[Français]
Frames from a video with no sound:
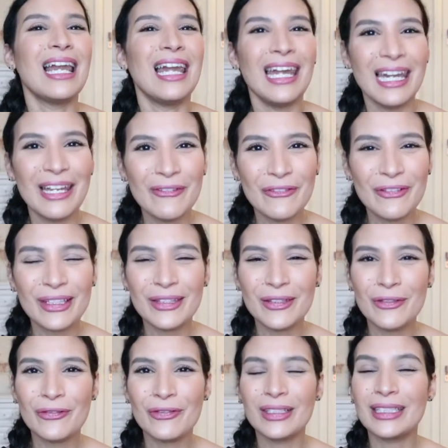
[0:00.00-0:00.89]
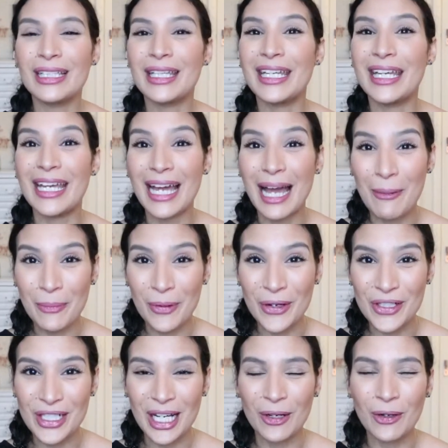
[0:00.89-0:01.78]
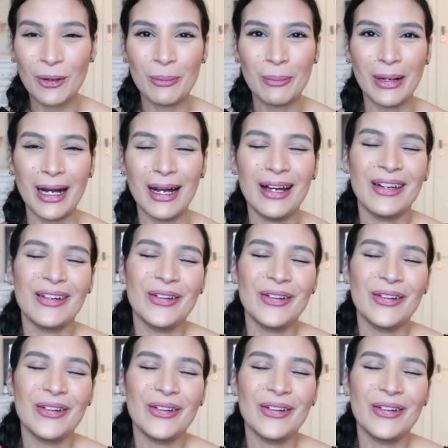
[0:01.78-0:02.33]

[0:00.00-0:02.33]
les fêtes de fin d'année approchent à grands pas.